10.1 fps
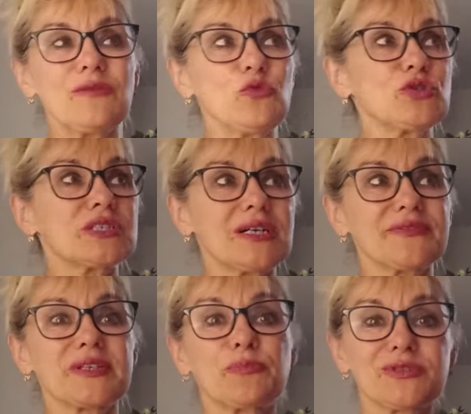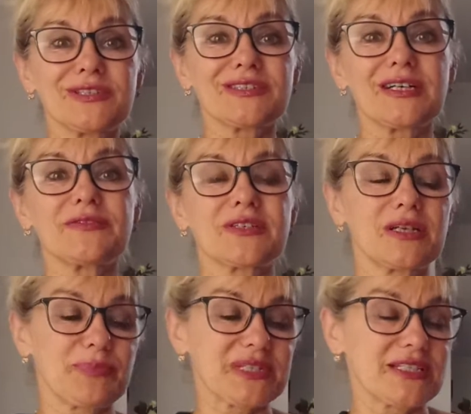Вот завтра,
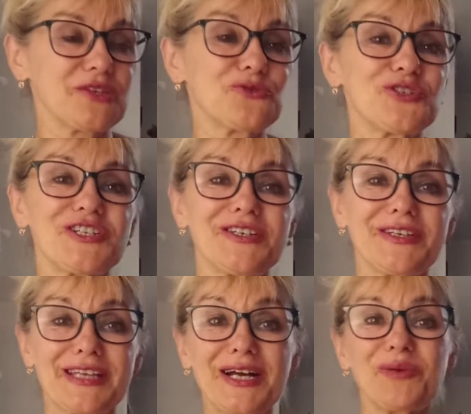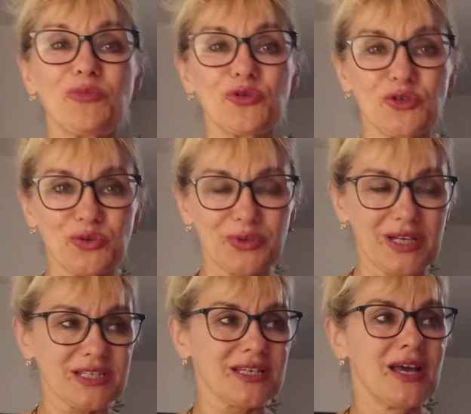послезавтра и последующие дни так и будет у
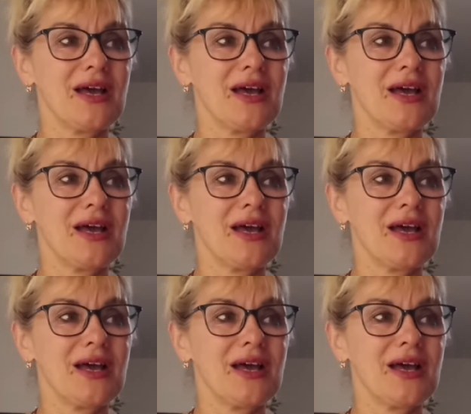нас.